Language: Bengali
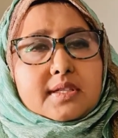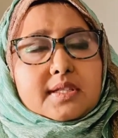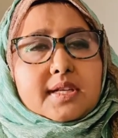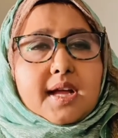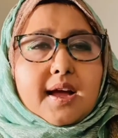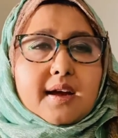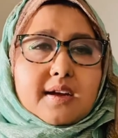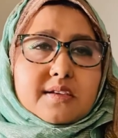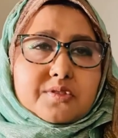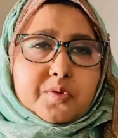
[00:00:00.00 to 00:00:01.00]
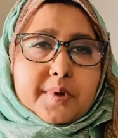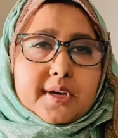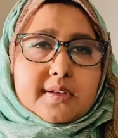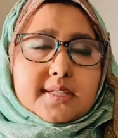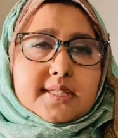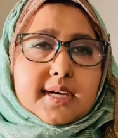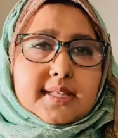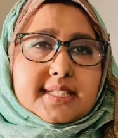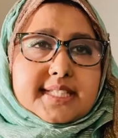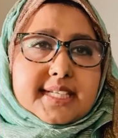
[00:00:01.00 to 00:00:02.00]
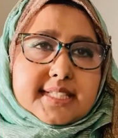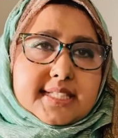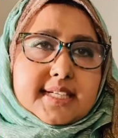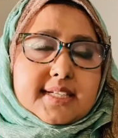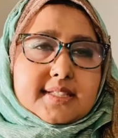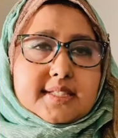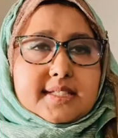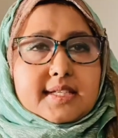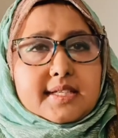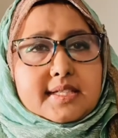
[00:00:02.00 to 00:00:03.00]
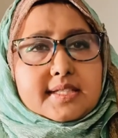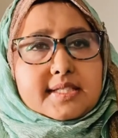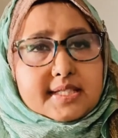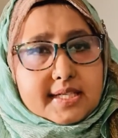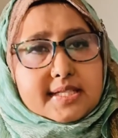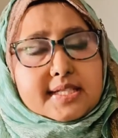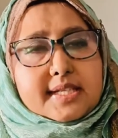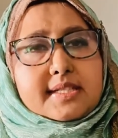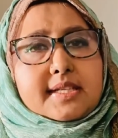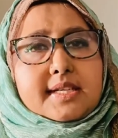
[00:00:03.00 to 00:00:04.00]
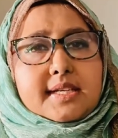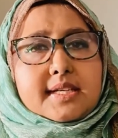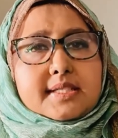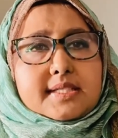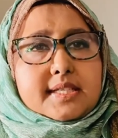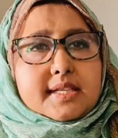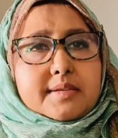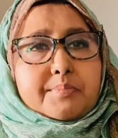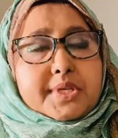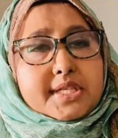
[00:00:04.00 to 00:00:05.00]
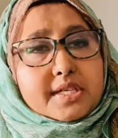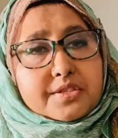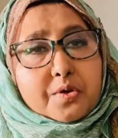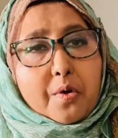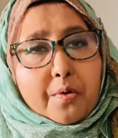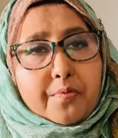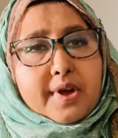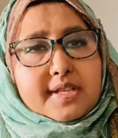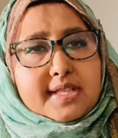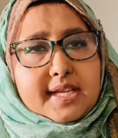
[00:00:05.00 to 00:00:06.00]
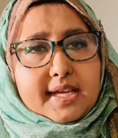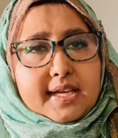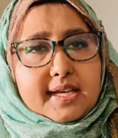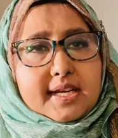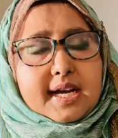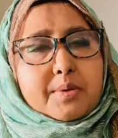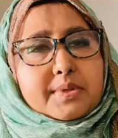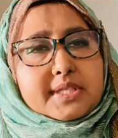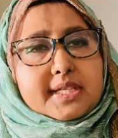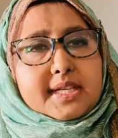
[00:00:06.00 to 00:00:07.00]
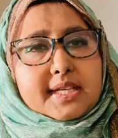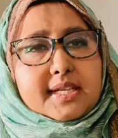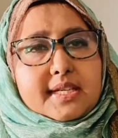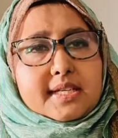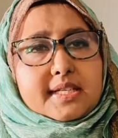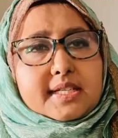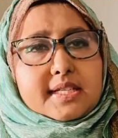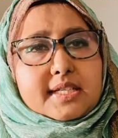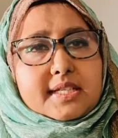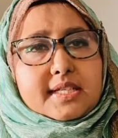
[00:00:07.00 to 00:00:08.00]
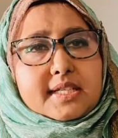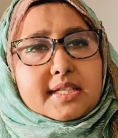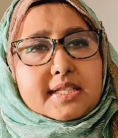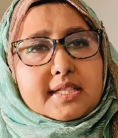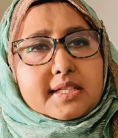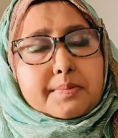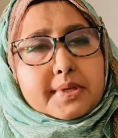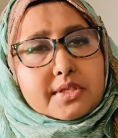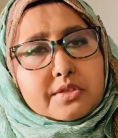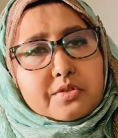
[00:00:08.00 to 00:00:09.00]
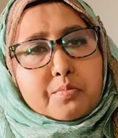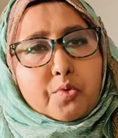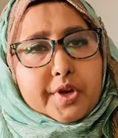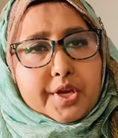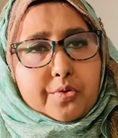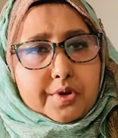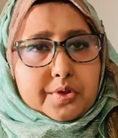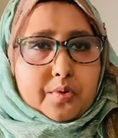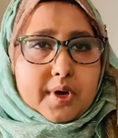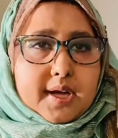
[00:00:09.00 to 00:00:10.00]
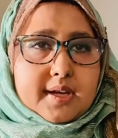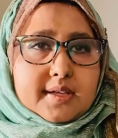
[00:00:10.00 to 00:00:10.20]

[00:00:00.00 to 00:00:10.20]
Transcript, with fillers: তাহলে আল্লাহ সুবাহানাল্লাহ তাহলে চেয়েছিলেন যে চেয়েছেন যে বিশেষ অফার দিয়ে আমাদেরকে ইবাদতমুখী করে তোলা